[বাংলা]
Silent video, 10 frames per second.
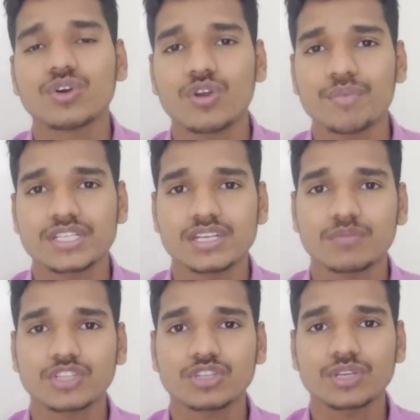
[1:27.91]
ওই
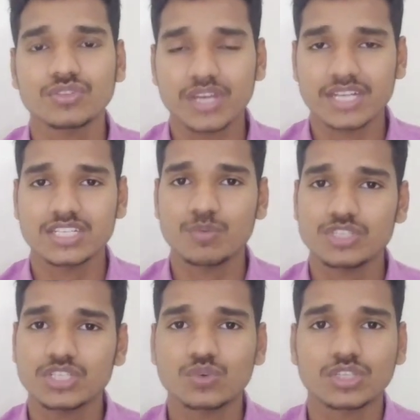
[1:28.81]
মেশিনের মাধ্যমে কিন্তু ক্যাশ
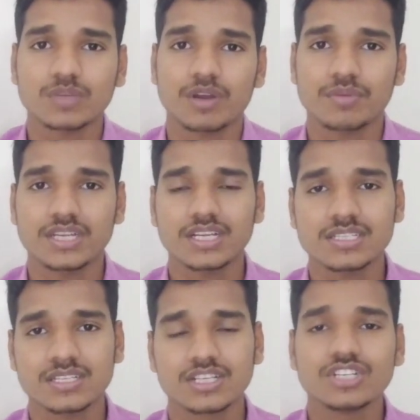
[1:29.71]
ডিপোজিট করতে পারবেন ঠিক
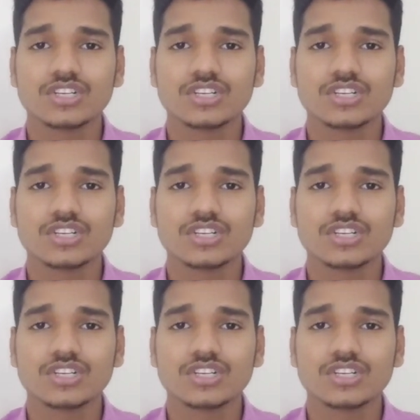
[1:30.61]
আছে